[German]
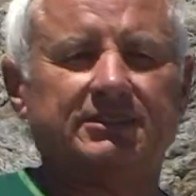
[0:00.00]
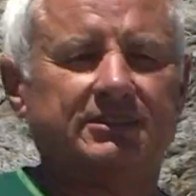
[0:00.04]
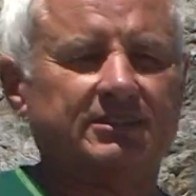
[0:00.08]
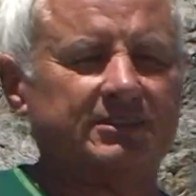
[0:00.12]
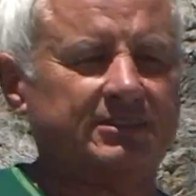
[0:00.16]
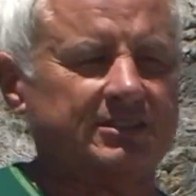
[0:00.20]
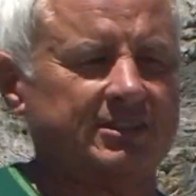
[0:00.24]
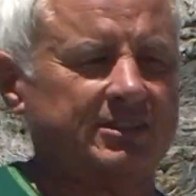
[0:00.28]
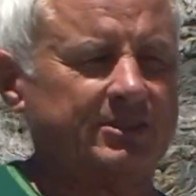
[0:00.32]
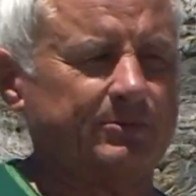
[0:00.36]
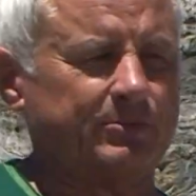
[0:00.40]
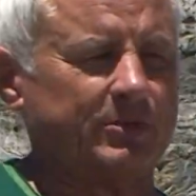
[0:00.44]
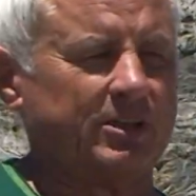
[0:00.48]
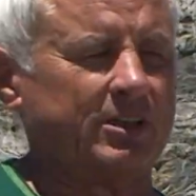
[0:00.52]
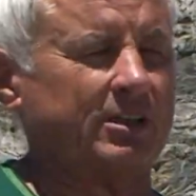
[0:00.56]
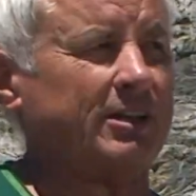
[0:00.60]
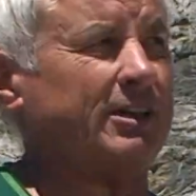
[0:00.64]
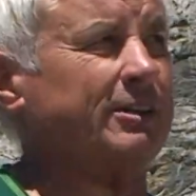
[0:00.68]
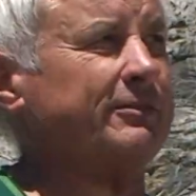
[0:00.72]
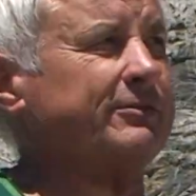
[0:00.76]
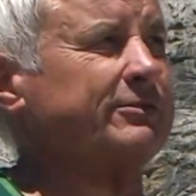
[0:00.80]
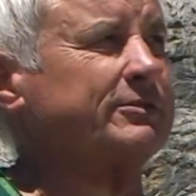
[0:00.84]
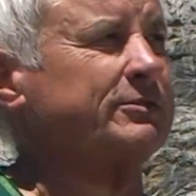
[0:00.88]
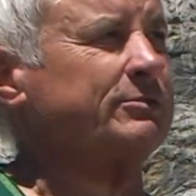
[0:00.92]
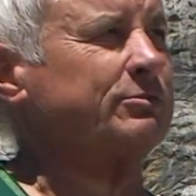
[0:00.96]
Das gibt
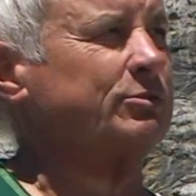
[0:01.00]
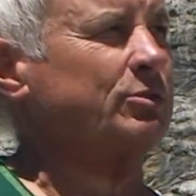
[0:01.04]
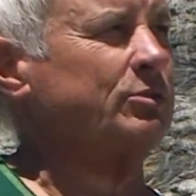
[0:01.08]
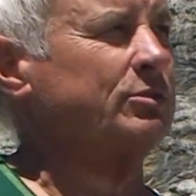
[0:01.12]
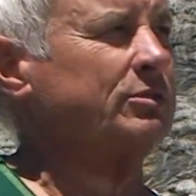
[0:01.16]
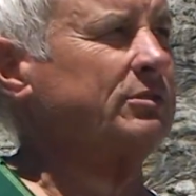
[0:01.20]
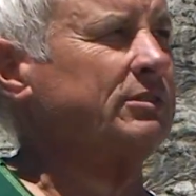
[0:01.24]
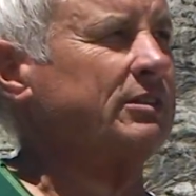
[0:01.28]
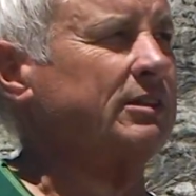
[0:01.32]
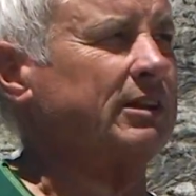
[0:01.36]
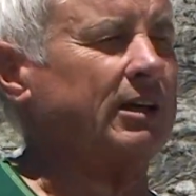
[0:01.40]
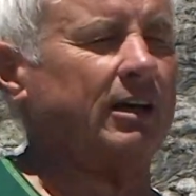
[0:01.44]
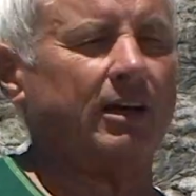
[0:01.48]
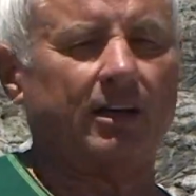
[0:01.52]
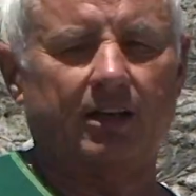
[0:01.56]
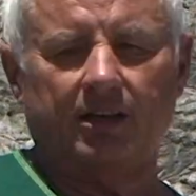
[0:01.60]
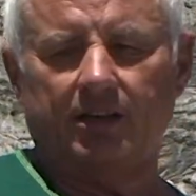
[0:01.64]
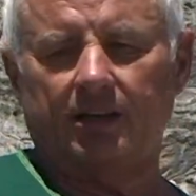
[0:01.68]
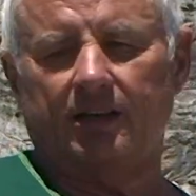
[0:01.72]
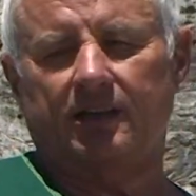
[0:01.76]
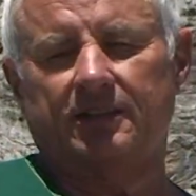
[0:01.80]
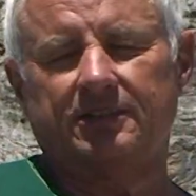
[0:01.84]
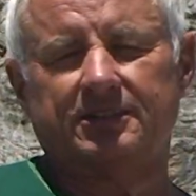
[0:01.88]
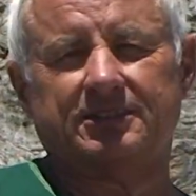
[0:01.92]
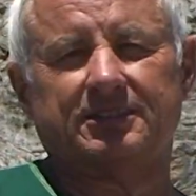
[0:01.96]
Kraft, wo
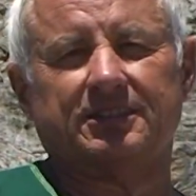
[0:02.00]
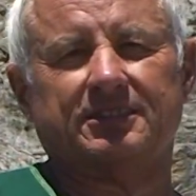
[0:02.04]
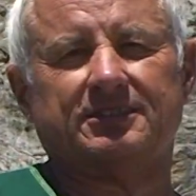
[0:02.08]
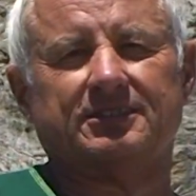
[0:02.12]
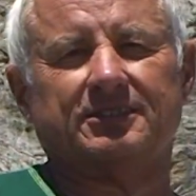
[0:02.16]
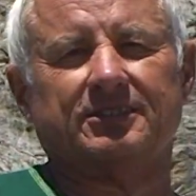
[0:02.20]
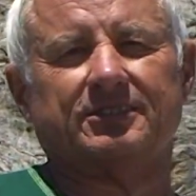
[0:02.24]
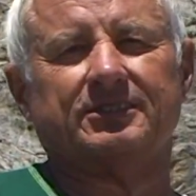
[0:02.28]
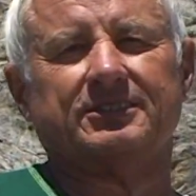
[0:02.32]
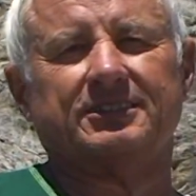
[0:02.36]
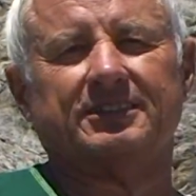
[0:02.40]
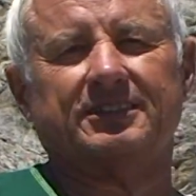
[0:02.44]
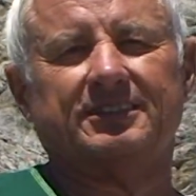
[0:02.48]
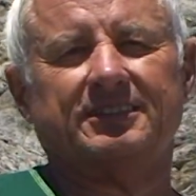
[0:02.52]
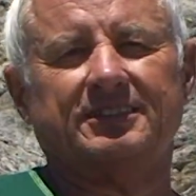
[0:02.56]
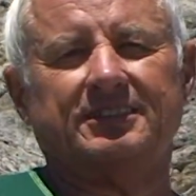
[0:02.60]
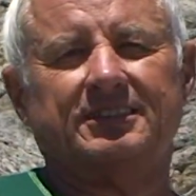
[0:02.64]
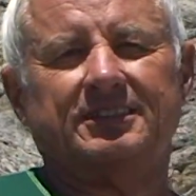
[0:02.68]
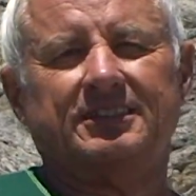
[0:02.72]
anhaltet. Oder?